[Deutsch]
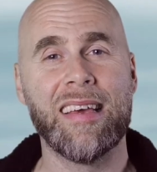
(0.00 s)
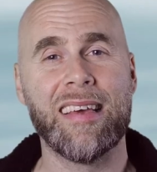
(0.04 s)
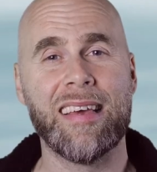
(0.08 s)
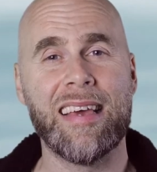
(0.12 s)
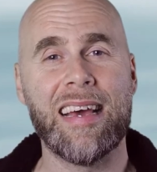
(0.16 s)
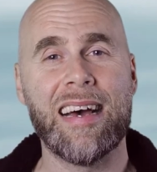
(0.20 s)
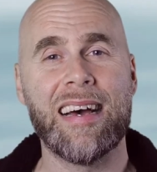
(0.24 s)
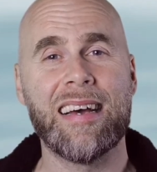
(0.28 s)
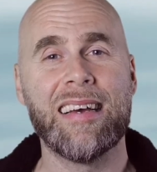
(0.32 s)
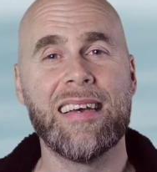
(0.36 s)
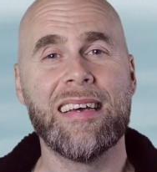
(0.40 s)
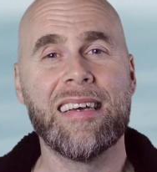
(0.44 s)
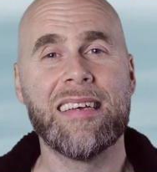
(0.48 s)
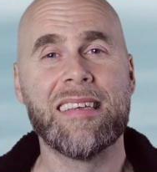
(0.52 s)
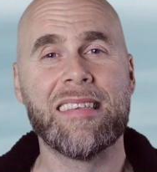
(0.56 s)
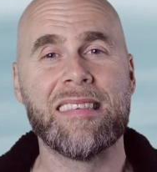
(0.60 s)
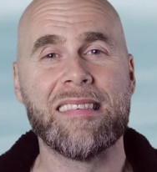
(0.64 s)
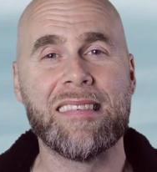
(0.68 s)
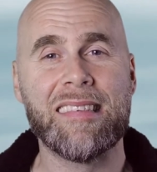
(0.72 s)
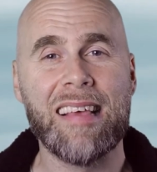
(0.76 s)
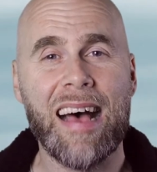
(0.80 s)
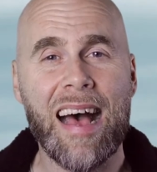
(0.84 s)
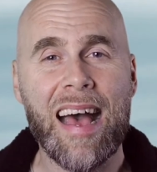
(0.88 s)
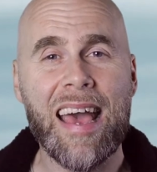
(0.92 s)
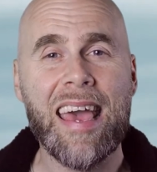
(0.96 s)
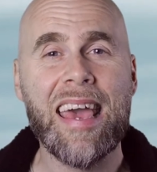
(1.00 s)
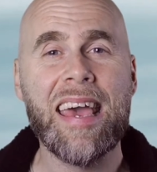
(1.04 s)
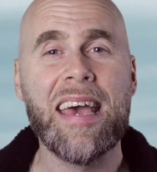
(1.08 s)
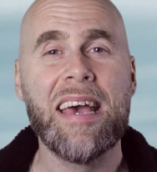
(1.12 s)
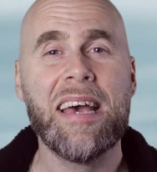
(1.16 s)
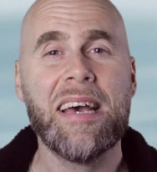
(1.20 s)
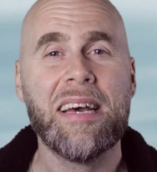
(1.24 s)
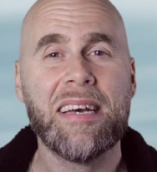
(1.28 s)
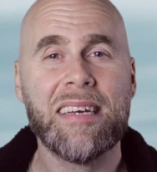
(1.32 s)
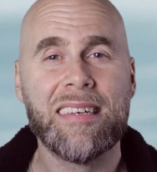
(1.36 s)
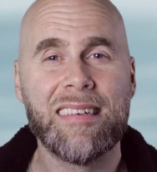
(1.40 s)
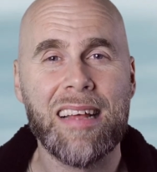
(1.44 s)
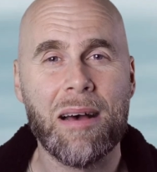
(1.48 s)
Ja, sei
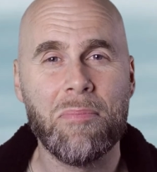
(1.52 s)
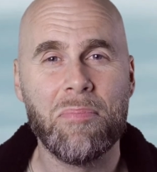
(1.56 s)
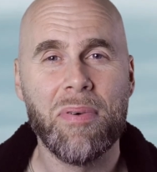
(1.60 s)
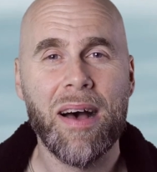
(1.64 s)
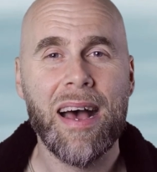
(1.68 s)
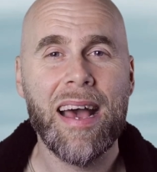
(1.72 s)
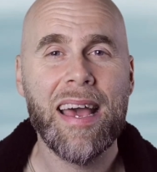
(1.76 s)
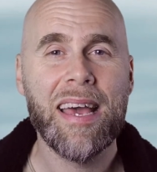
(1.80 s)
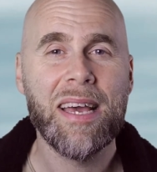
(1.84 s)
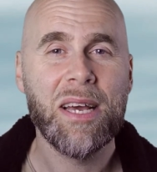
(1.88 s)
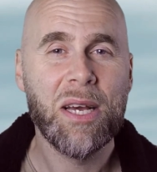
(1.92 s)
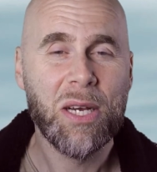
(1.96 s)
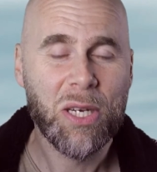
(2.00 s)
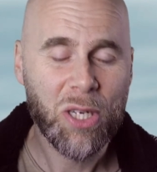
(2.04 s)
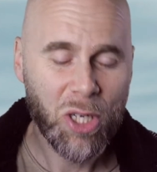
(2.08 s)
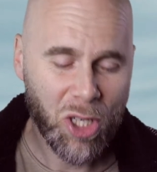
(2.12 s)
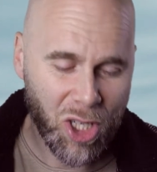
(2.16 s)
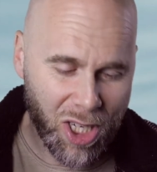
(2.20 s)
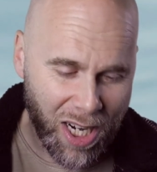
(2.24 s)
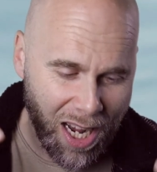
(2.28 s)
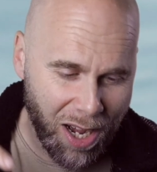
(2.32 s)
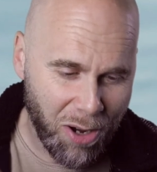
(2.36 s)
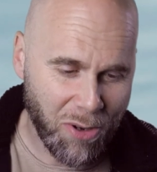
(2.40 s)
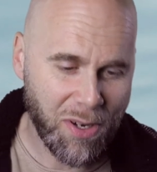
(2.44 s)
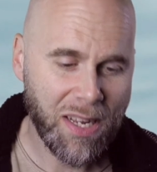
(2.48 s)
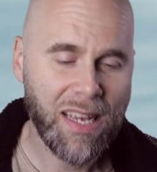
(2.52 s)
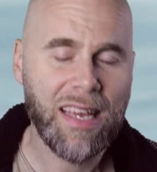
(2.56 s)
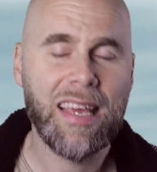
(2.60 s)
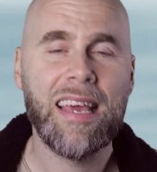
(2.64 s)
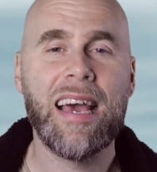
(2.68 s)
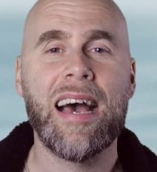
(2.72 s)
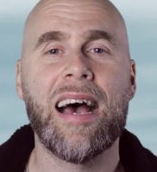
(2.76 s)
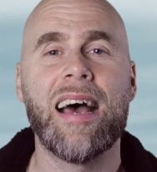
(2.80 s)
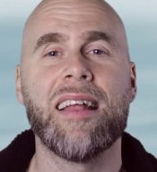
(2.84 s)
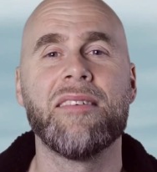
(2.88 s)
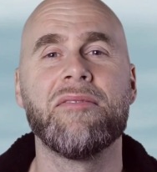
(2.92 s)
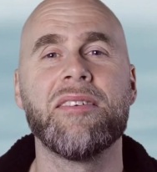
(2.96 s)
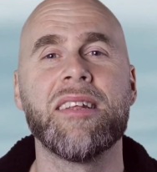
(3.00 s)
dabei, schau dir
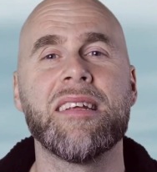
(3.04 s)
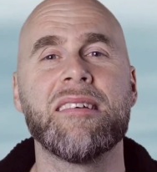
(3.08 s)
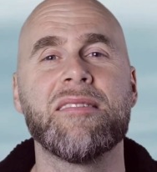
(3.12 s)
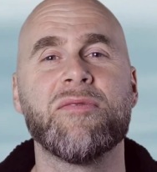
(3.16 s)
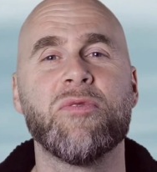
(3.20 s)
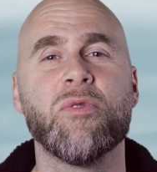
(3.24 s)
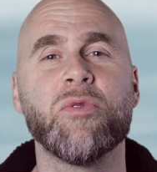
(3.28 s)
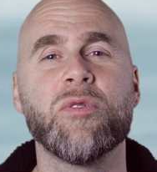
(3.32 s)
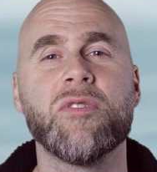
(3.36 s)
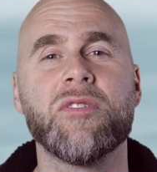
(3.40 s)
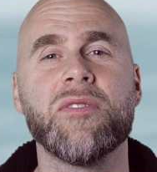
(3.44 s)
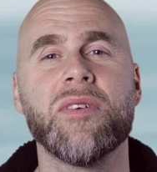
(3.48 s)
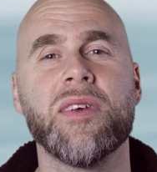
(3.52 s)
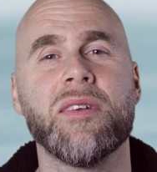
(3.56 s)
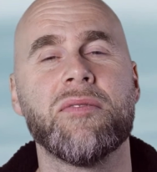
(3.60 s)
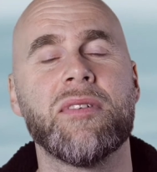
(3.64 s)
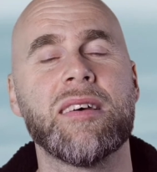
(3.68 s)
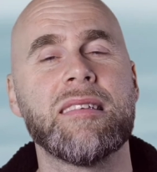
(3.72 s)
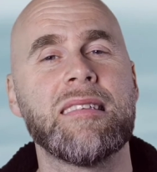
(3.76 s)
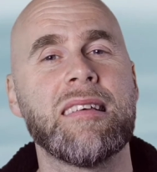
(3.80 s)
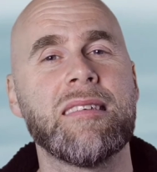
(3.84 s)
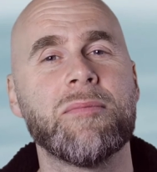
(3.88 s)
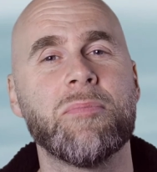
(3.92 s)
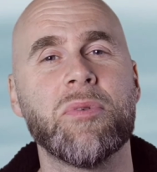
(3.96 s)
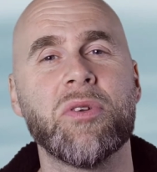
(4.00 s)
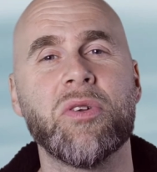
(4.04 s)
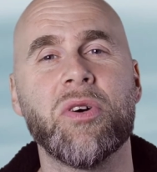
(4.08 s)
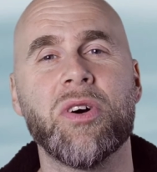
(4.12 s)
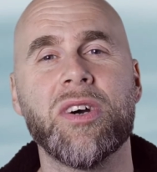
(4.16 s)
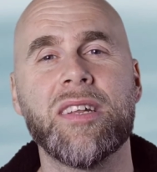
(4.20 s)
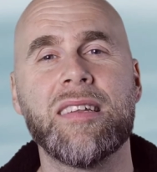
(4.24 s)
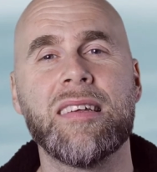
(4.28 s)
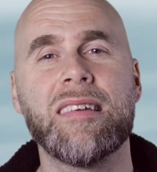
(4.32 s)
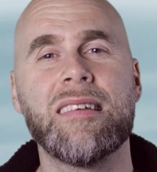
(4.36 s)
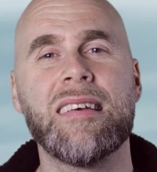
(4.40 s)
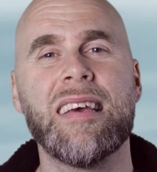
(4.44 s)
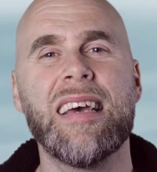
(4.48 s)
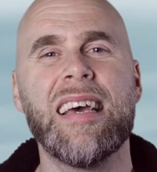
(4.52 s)
hier an, wie das funktioniert, was das
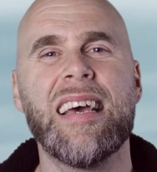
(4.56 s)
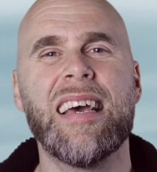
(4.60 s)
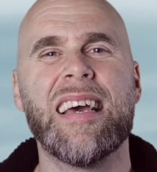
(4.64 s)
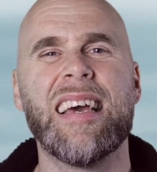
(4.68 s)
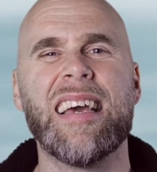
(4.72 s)
bedeutet.